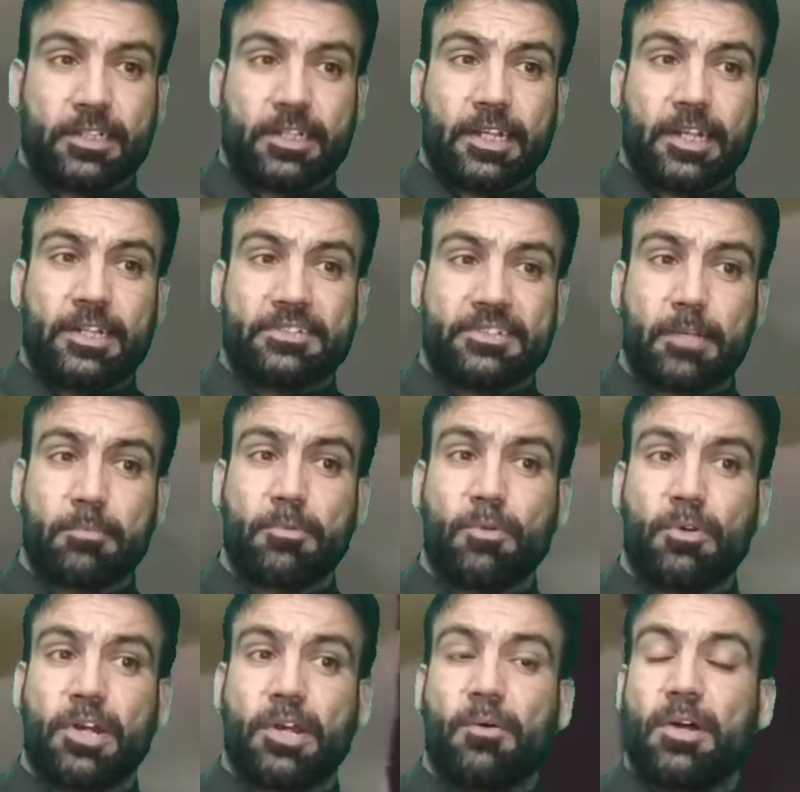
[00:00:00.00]
के ज़ख्मी
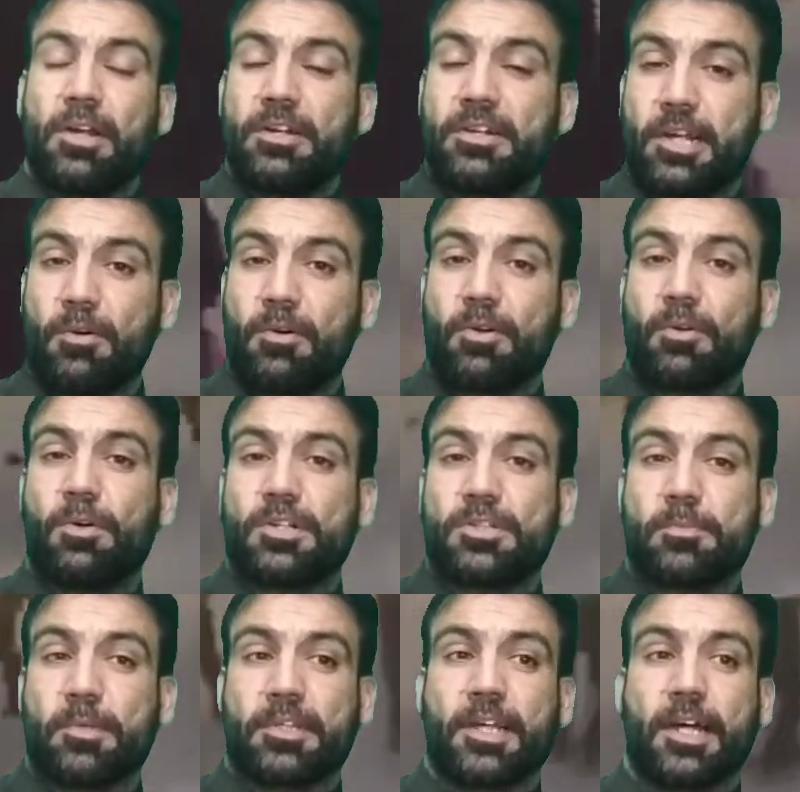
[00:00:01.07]
होने वाले ड्राइवर को
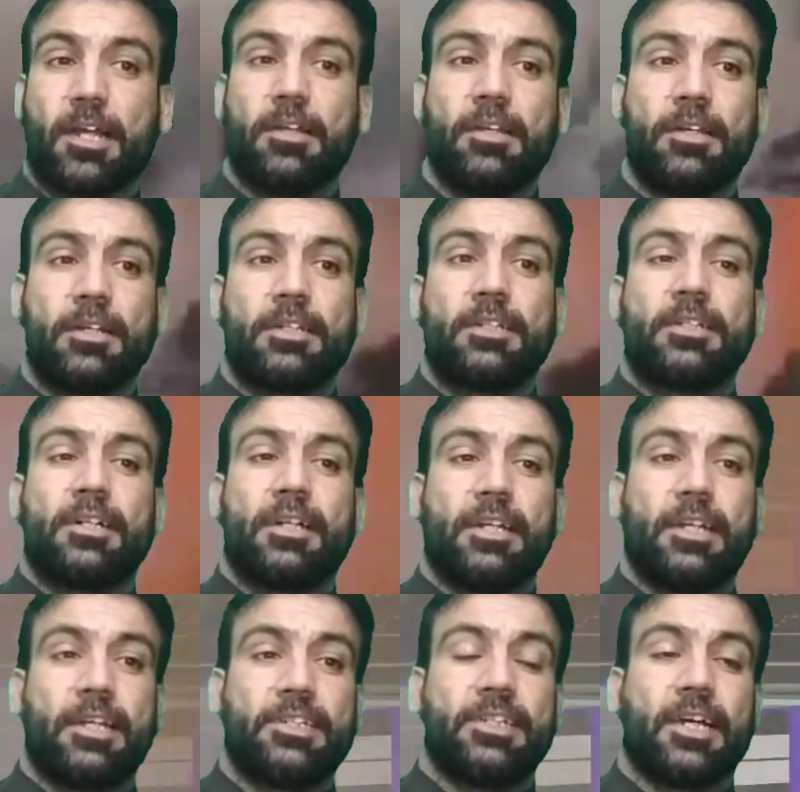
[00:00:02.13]
अस्पताल
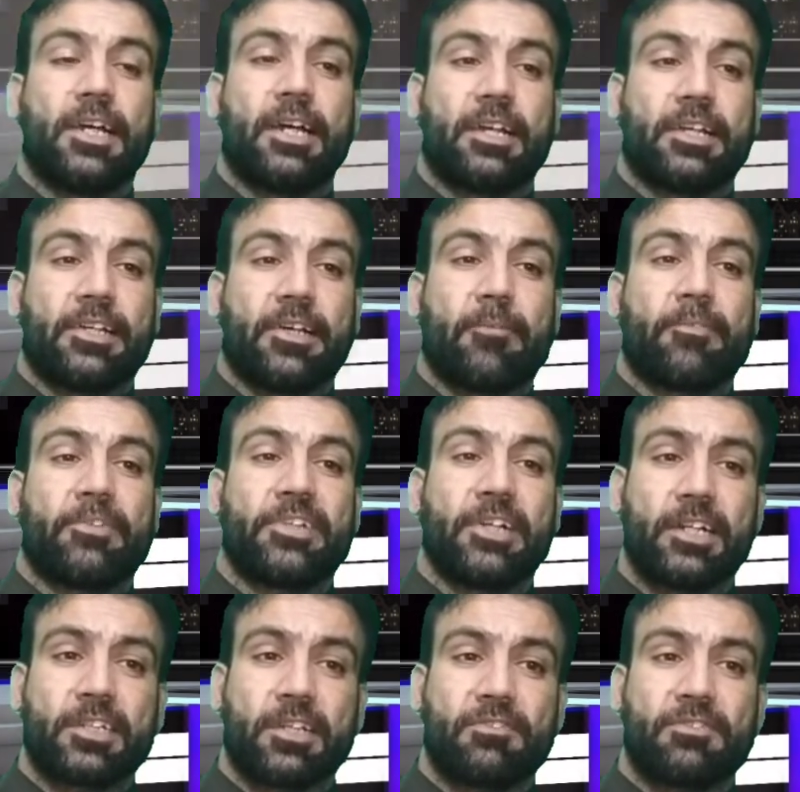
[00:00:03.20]
ले जाया गया
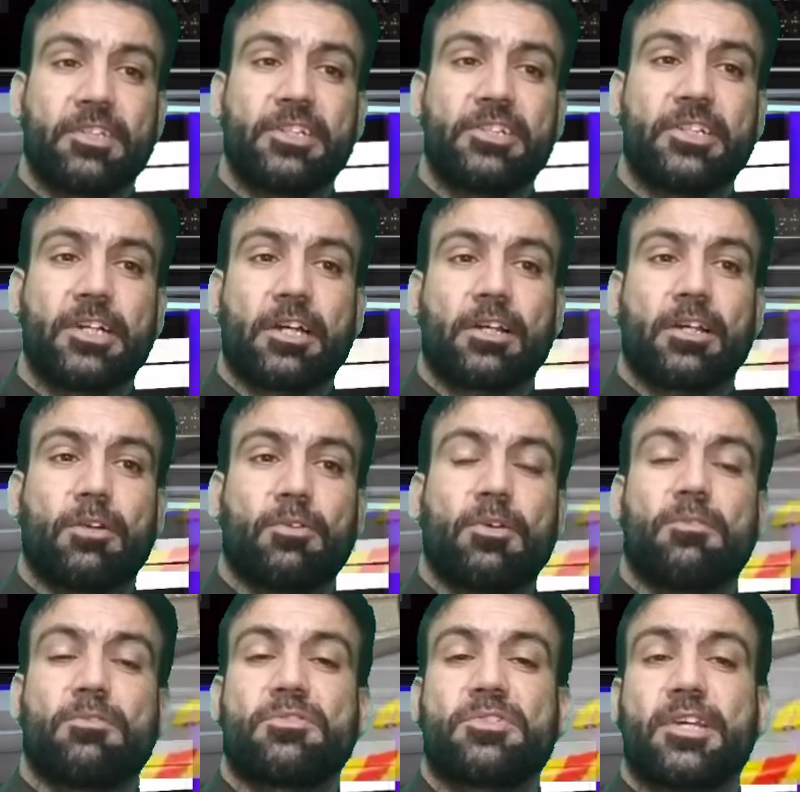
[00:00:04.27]
जहां तफ्तीश अरकान
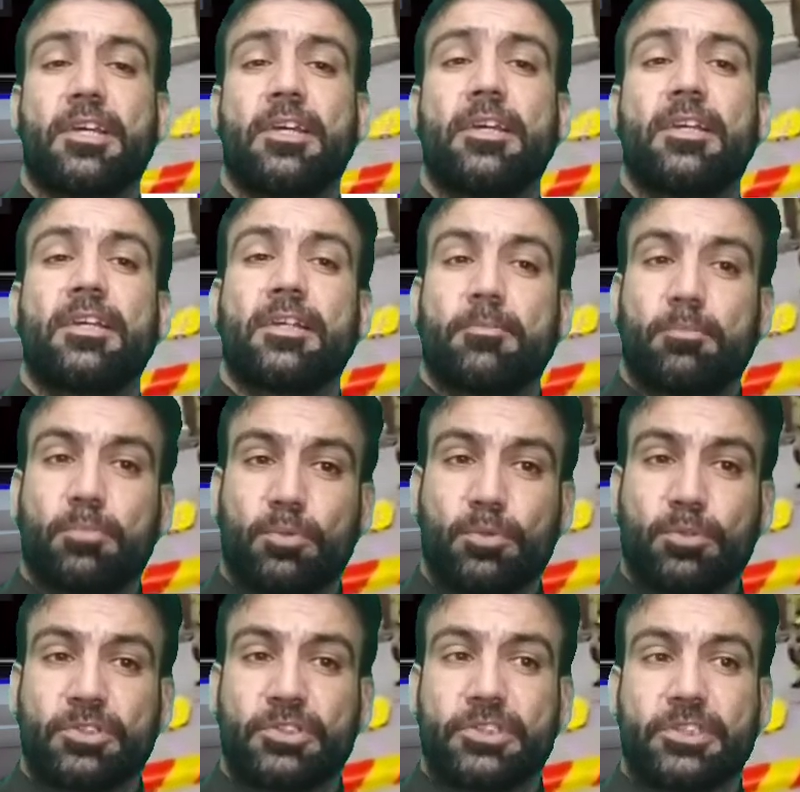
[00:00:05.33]
ने उनसे
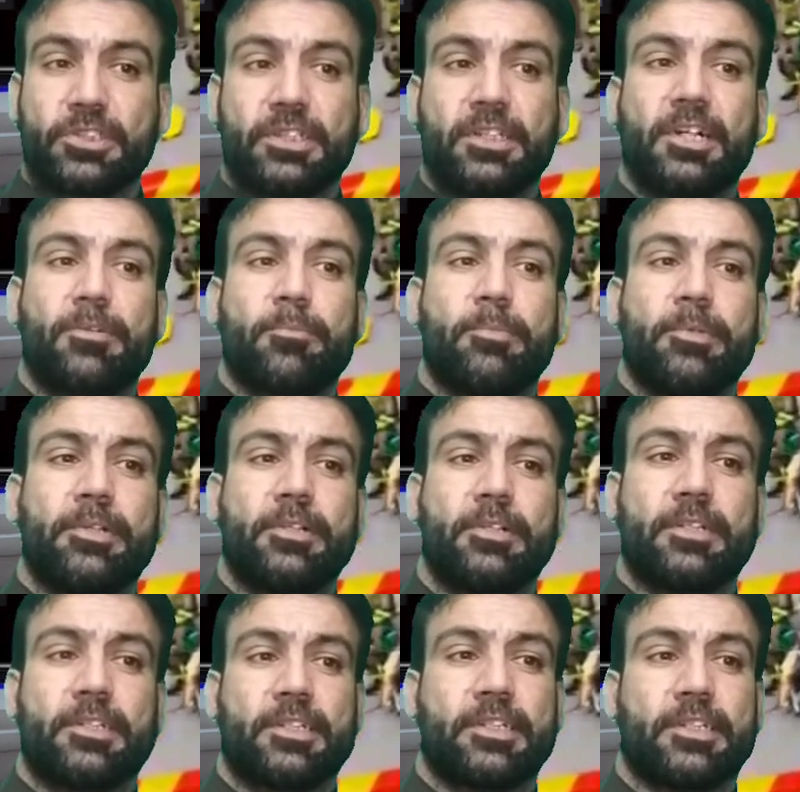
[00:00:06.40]
पूछ भी
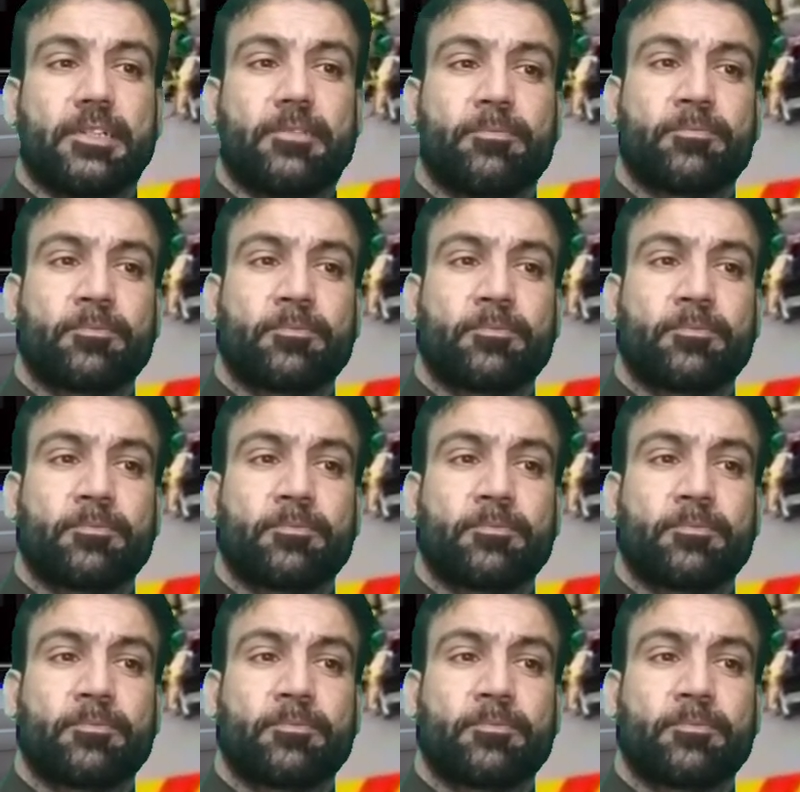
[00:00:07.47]
की